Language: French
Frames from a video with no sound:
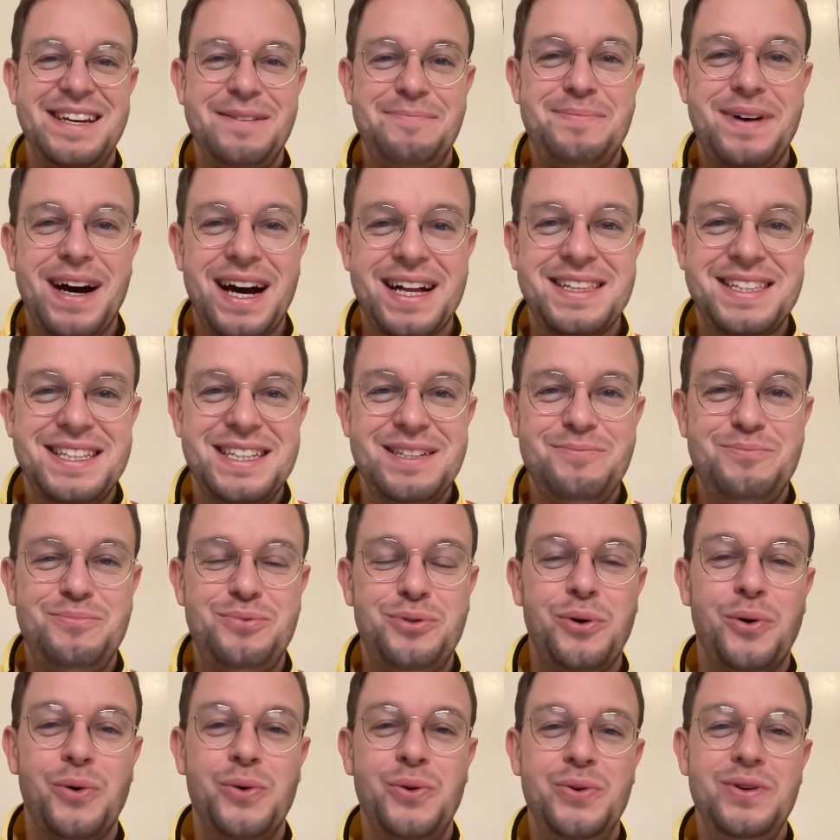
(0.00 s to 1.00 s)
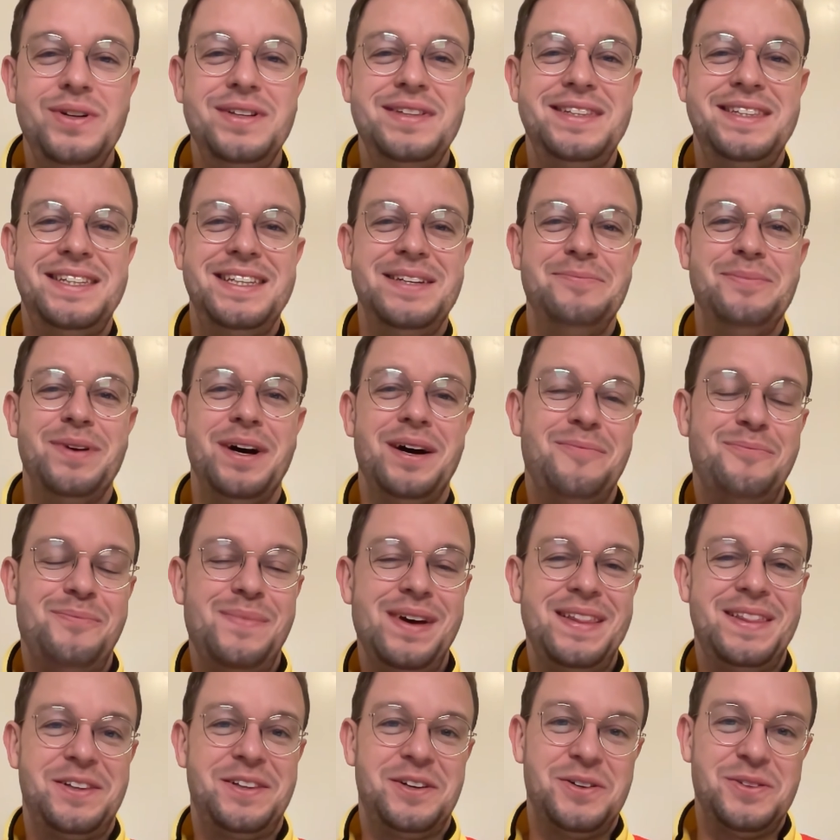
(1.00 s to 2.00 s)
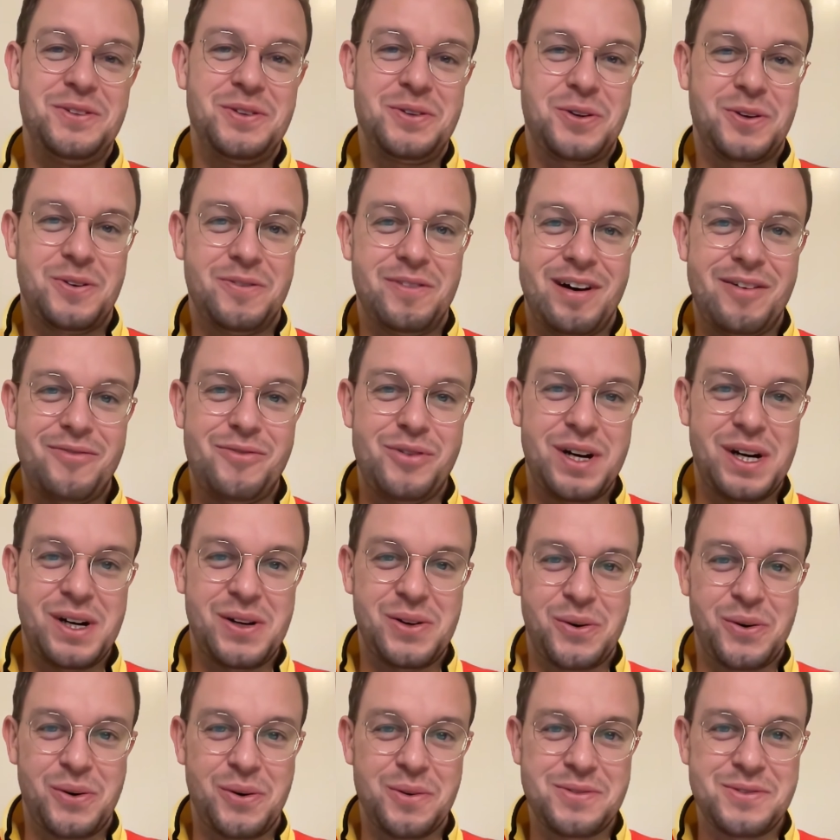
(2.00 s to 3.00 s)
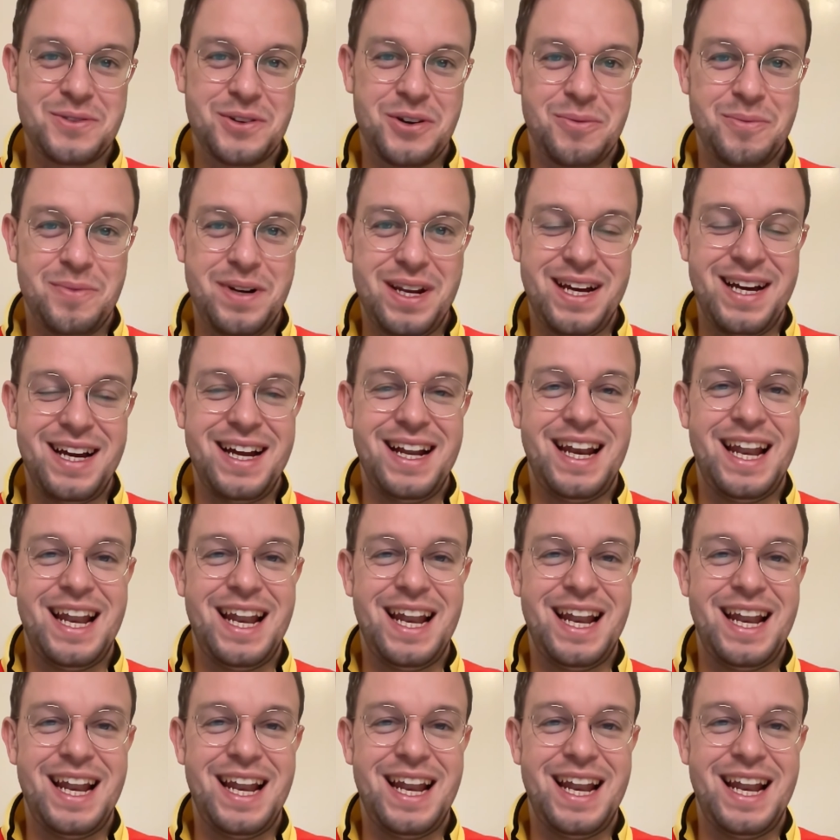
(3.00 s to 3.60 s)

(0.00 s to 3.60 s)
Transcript: C'est parti pour l'ultime méthode qu'on va voir ensemble,